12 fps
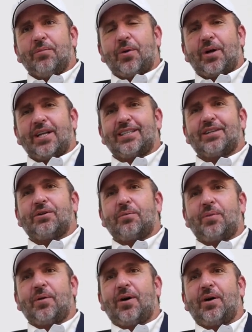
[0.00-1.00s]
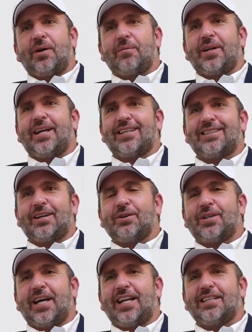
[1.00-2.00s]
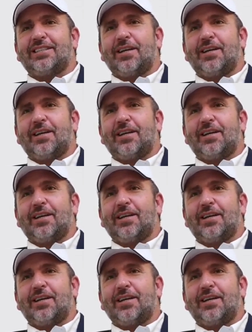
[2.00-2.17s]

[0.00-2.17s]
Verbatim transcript: porque el sector privado, al venir a hacer hoteles,